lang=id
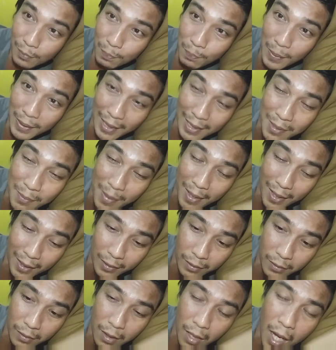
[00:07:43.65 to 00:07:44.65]
patah
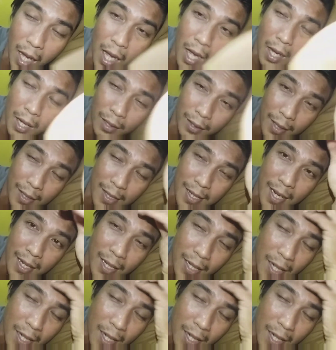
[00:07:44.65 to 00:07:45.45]
semangat ah gak jadi